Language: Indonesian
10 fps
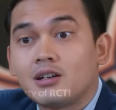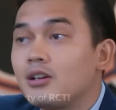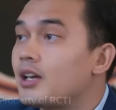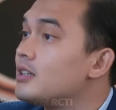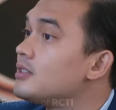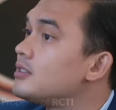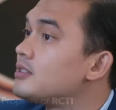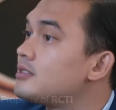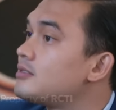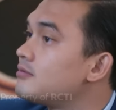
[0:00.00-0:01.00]
Oh iya, uh,
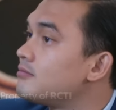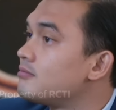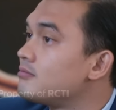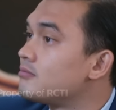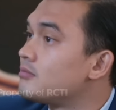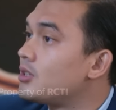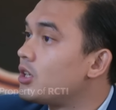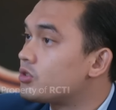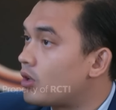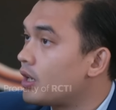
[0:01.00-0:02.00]

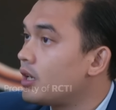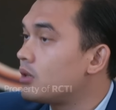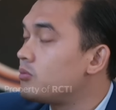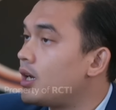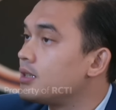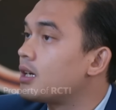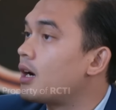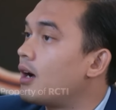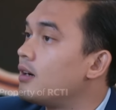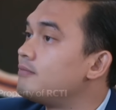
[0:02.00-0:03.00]
eh, sore ini kamu ada acara nggak?